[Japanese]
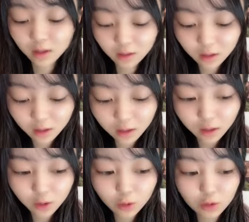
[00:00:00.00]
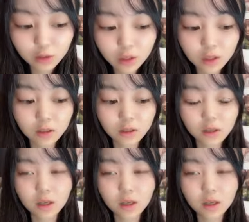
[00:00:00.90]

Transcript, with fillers: だから夜に